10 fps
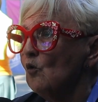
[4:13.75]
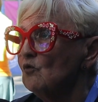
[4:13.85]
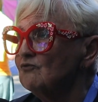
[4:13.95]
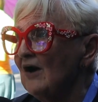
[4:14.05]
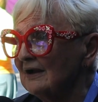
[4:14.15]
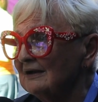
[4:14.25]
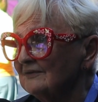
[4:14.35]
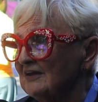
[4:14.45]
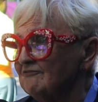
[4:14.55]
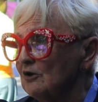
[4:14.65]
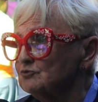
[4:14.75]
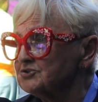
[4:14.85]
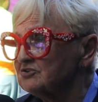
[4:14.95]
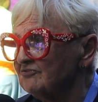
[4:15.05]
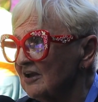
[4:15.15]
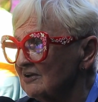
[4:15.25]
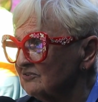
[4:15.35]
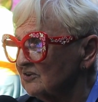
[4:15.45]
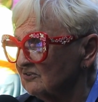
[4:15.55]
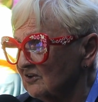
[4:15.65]
Uwaga na fałszywe
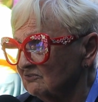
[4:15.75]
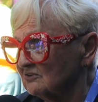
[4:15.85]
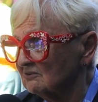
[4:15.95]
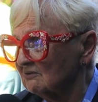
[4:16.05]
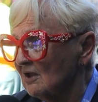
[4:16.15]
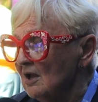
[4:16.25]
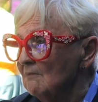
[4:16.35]
etykiety,